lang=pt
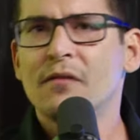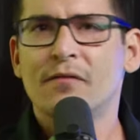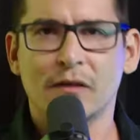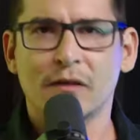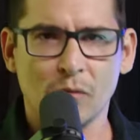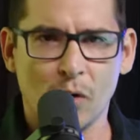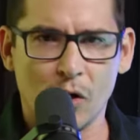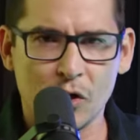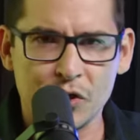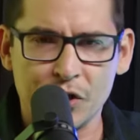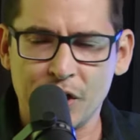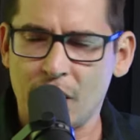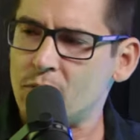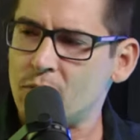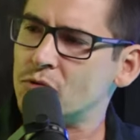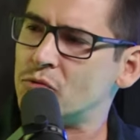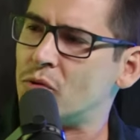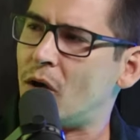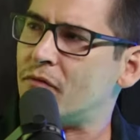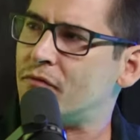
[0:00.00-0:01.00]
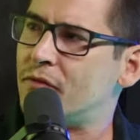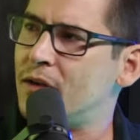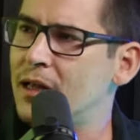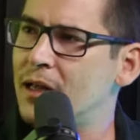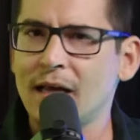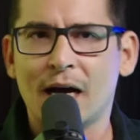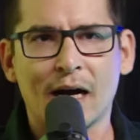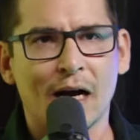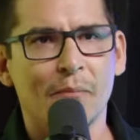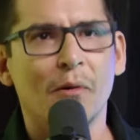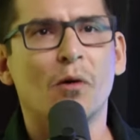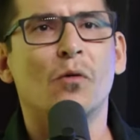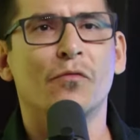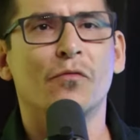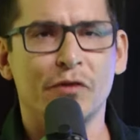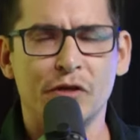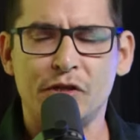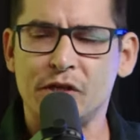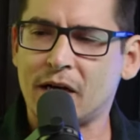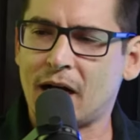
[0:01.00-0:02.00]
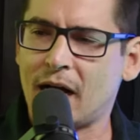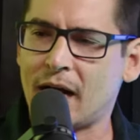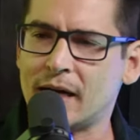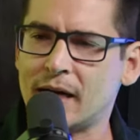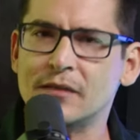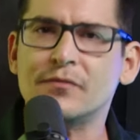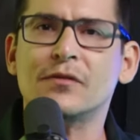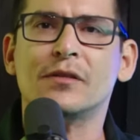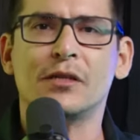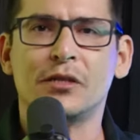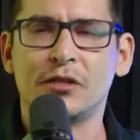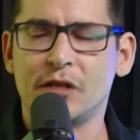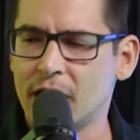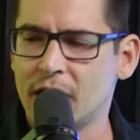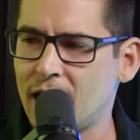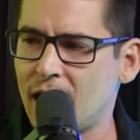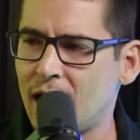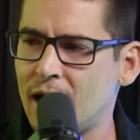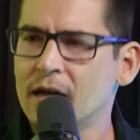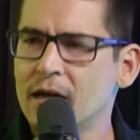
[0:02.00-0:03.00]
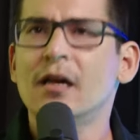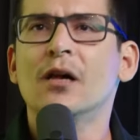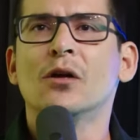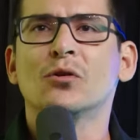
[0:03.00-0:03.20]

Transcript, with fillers: fazer um com sua filha na cama com 20 caras, você chegar,